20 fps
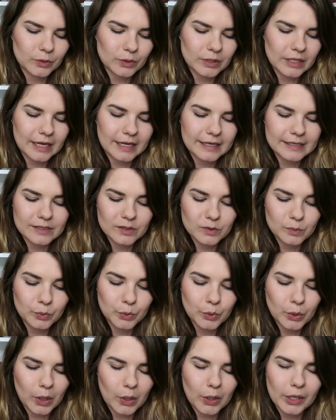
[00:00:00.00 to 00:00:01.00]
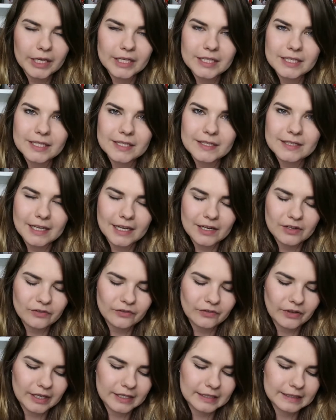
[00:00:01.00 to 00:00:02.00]
oder halt das Buch auch interessant
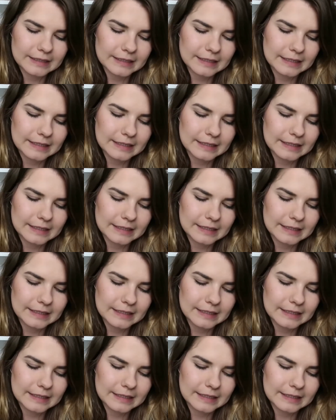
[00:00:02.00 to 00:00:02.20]
fanden,